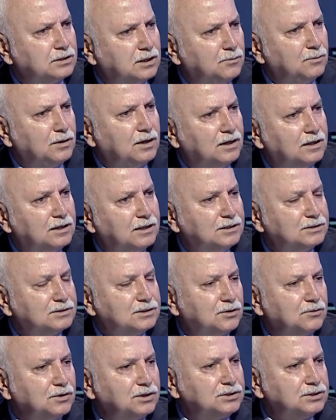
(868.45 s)
Ama
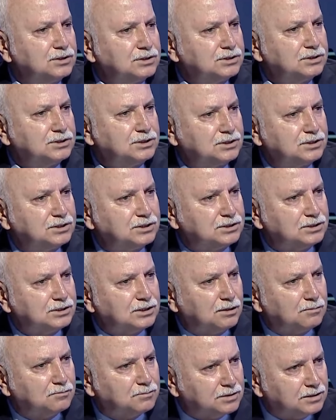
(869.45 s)
savaş evet.
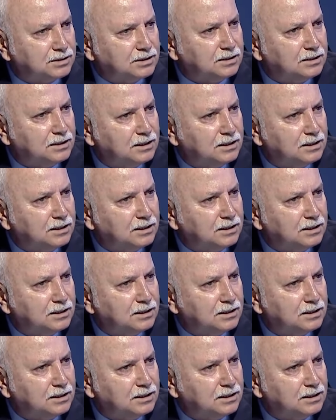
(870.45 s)
çıktığından beri